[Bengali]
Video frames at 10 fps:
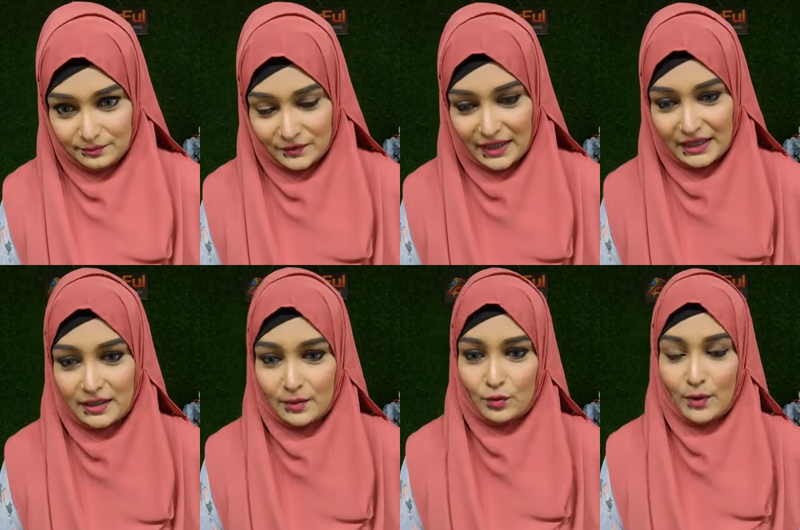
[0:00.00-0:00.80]
দেখান
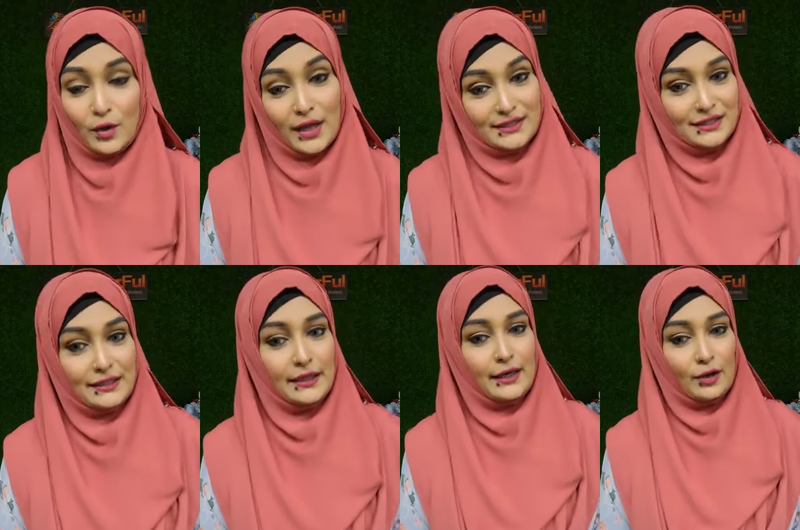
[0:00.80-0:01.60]
আপু আপু আজকে
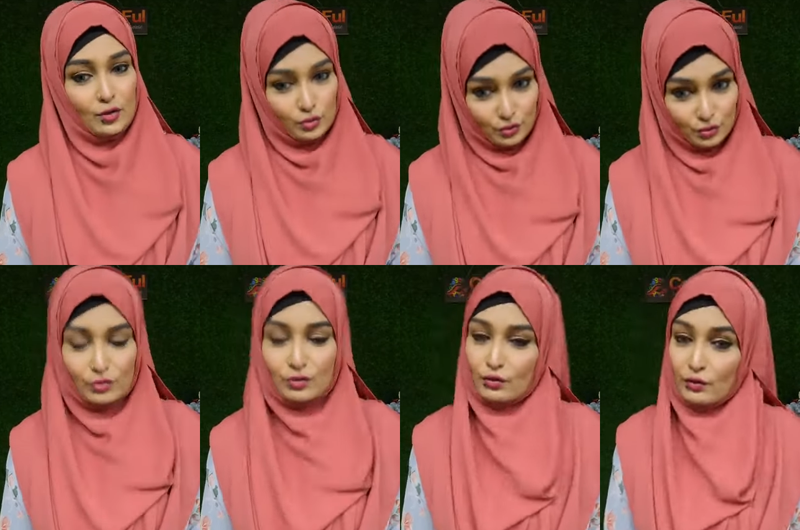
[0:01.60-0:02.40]
না কারণ নতুন
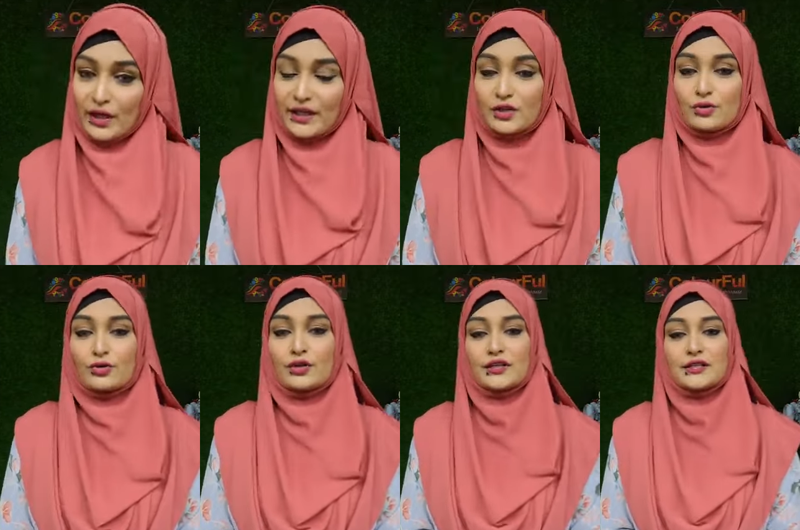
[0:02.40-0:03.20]
নতুন অনেক কিছু
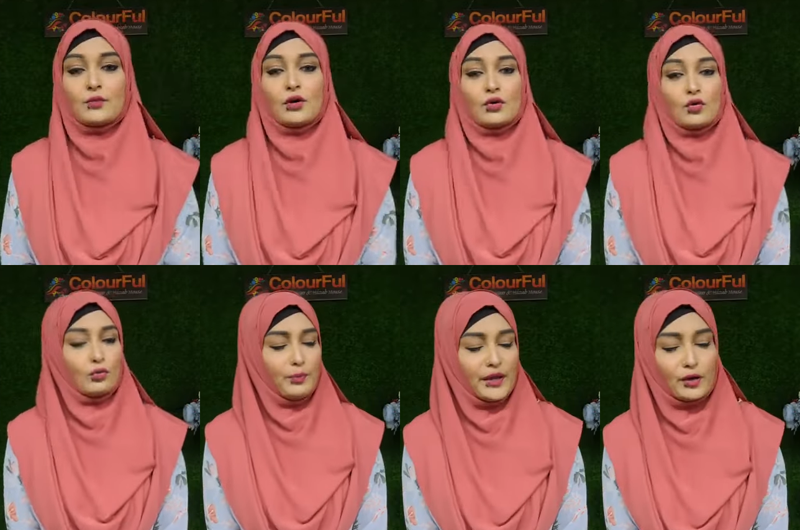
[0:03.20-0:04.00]
চলে এসছে এবং
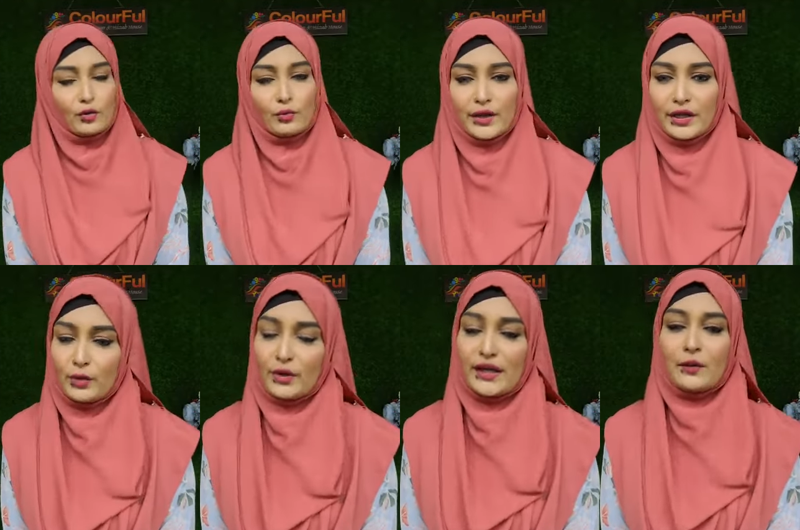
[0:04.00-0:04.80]
খুবই খুবই
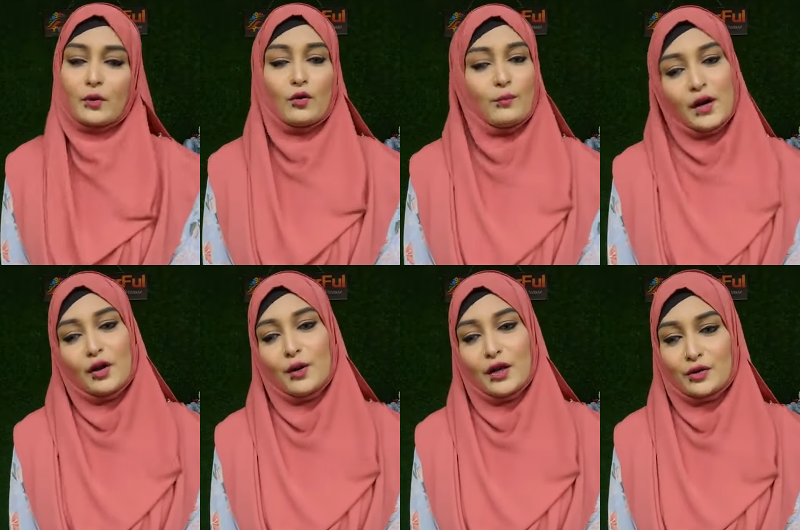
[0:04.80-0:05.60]
ইউকের খুব
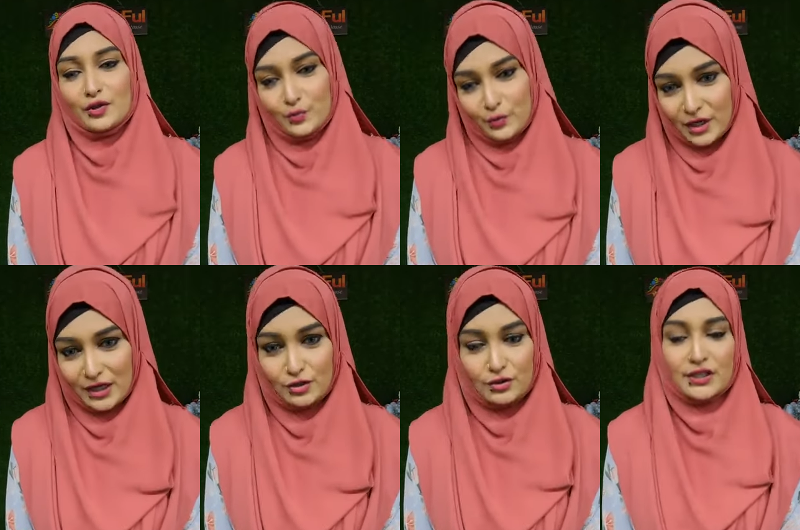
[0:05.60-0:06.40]
ভালো ভালো কিছু
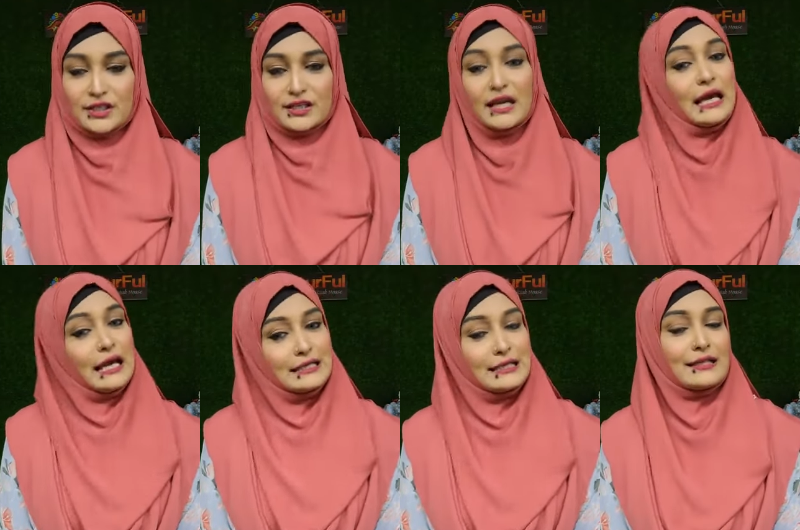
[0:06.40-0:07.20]
প্রোডাক্ট চলে এসছে
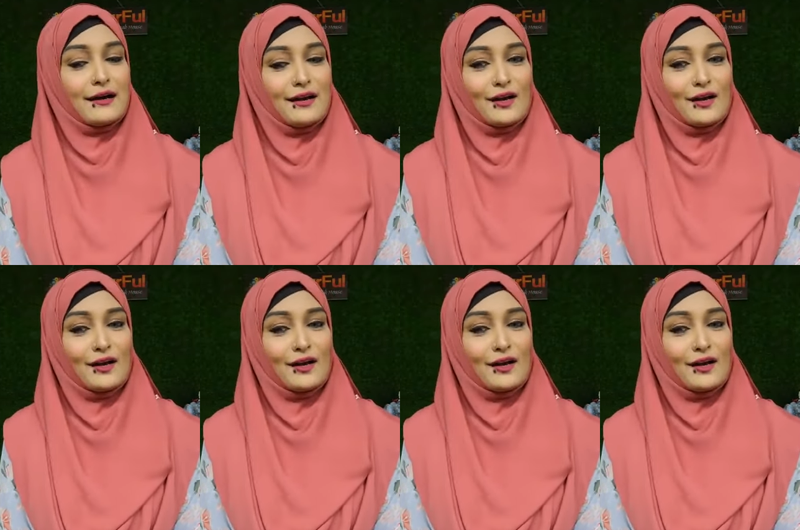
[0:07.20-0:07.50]
যেটা